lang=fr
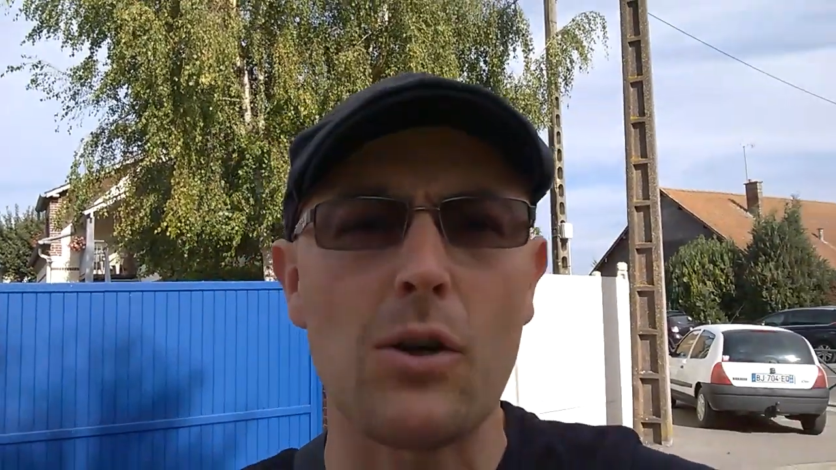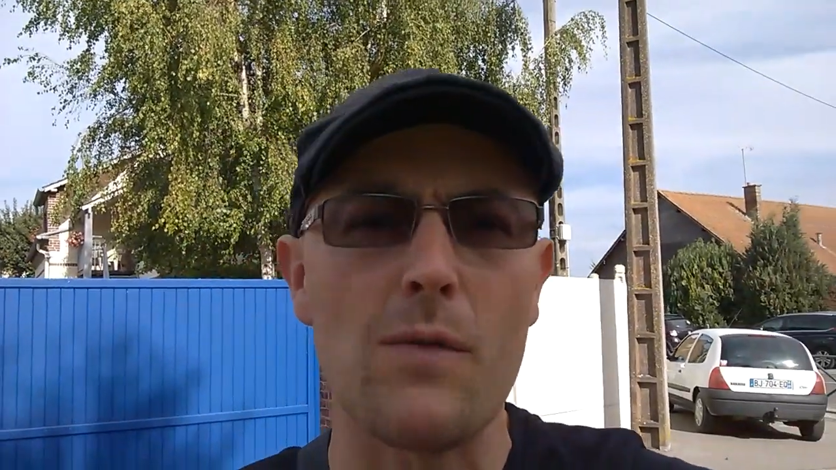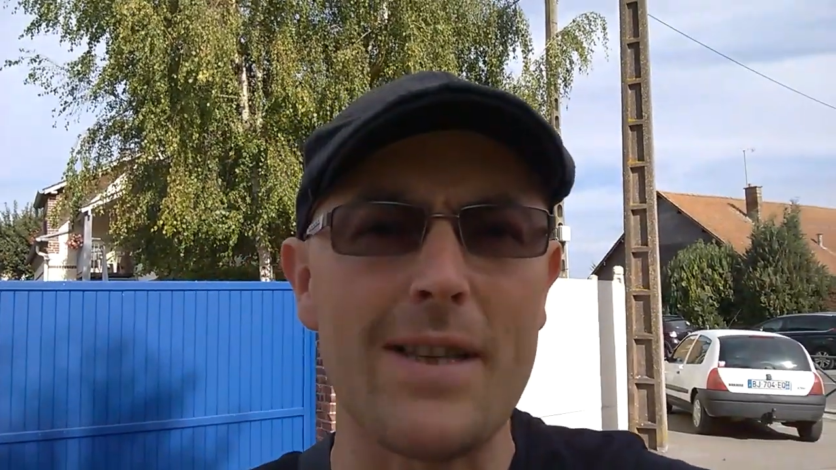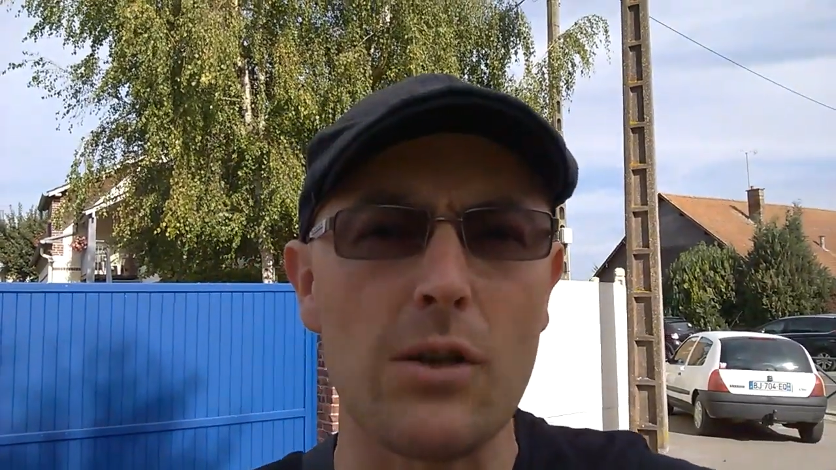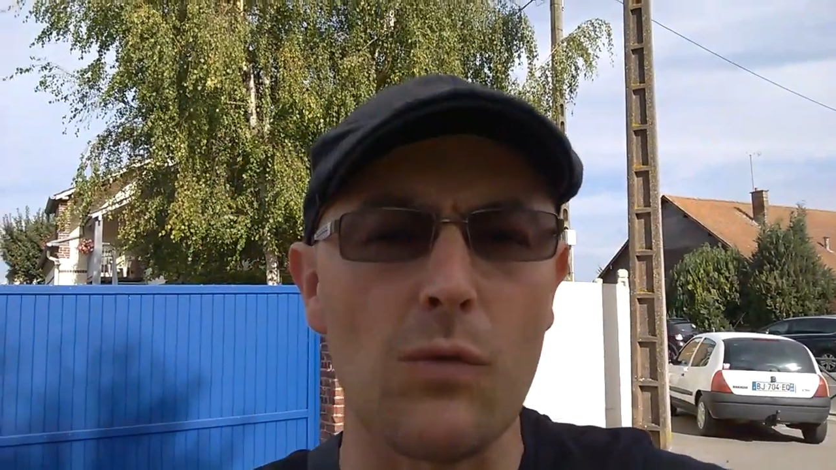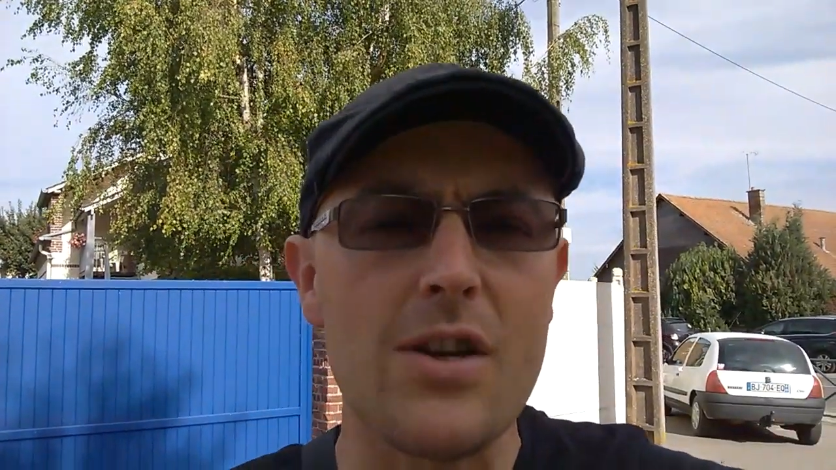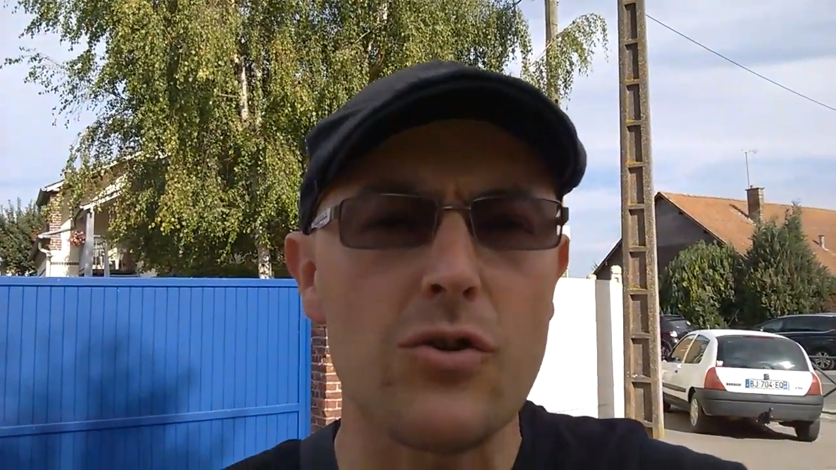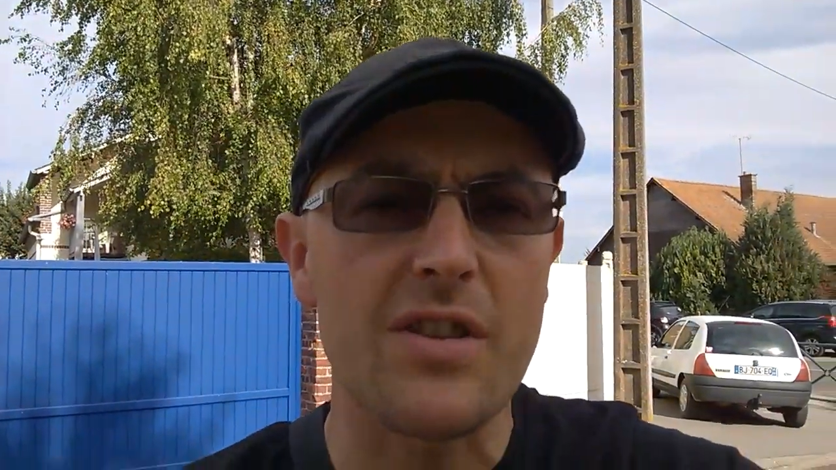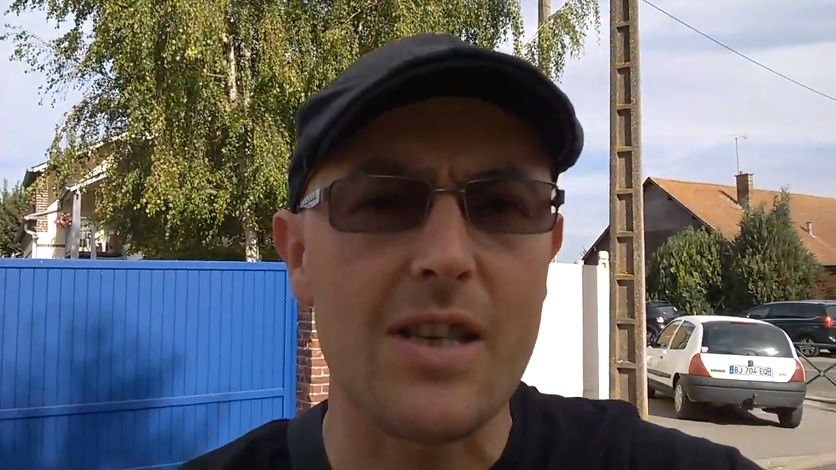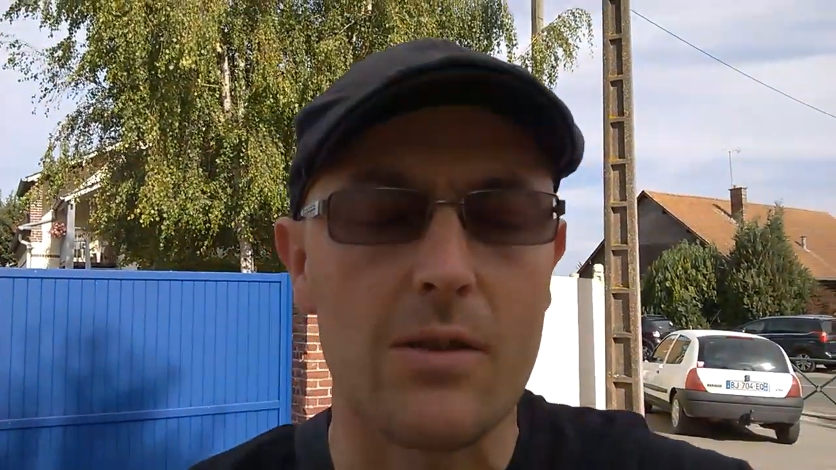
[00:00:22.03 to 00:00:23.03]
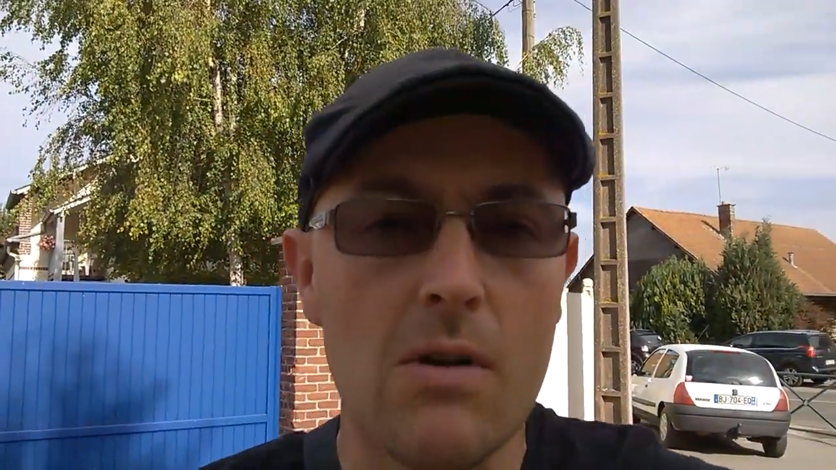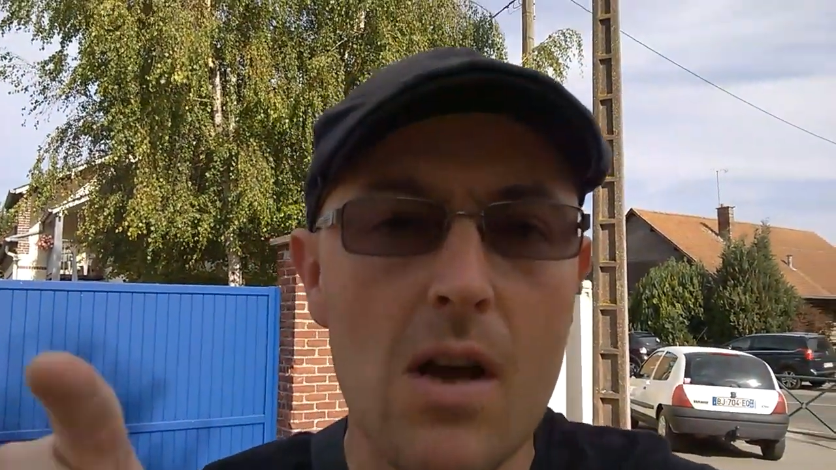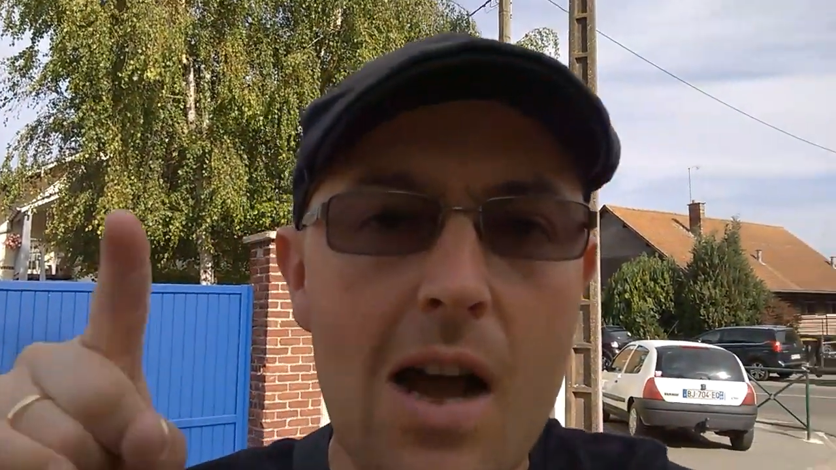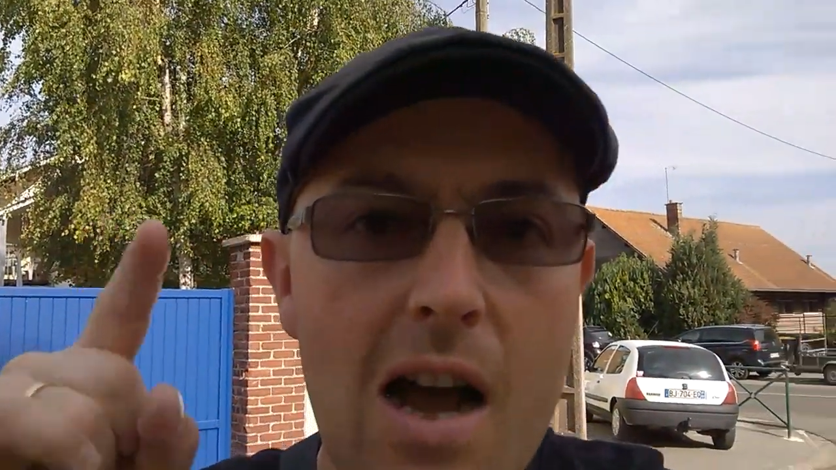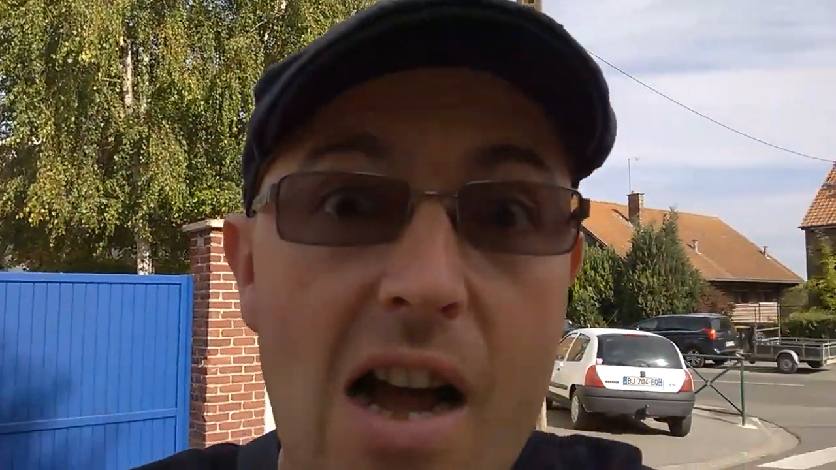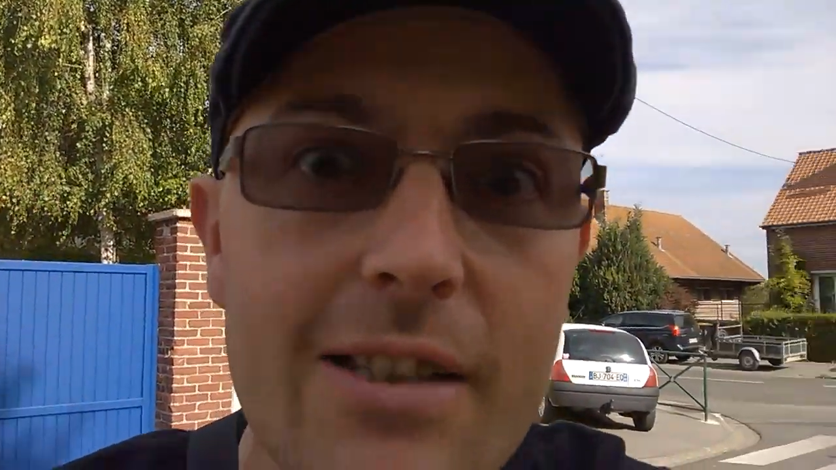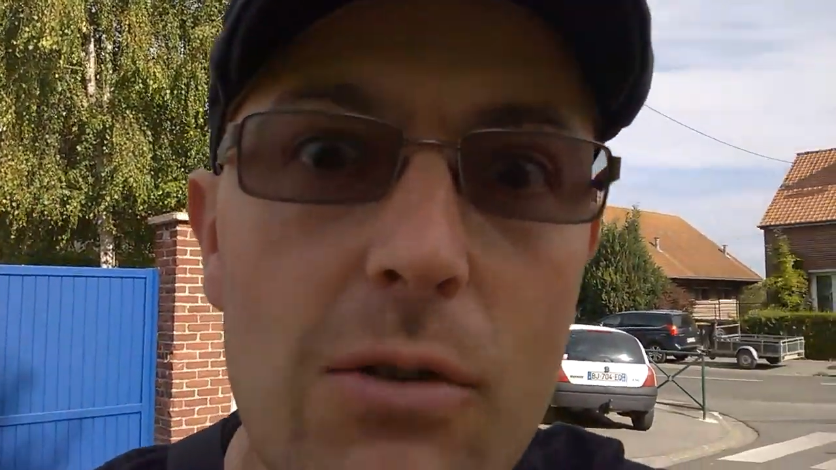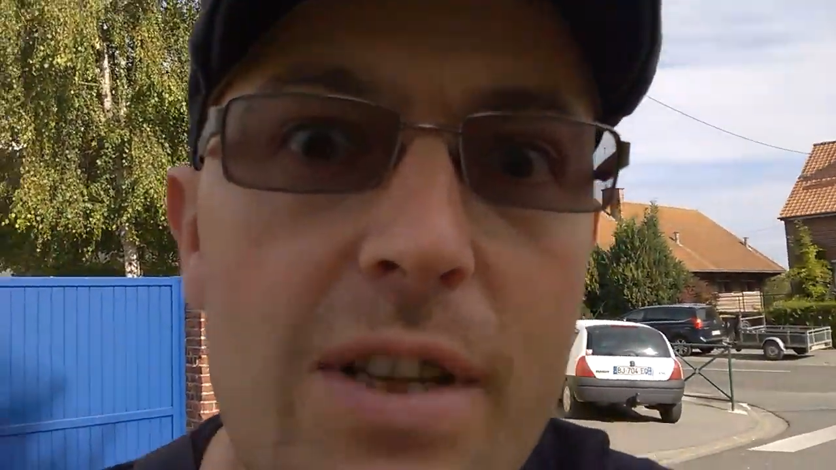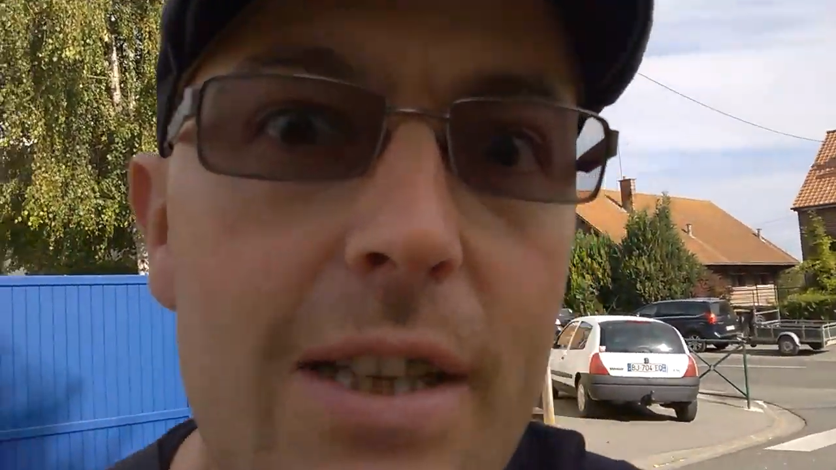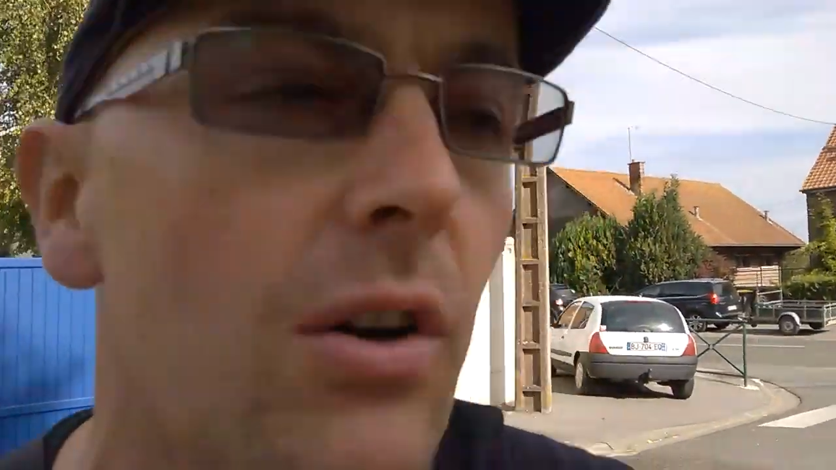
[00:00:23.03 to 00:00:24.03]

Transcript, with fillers: c'est qu'on va essayer de trouver des choses qui sont insolites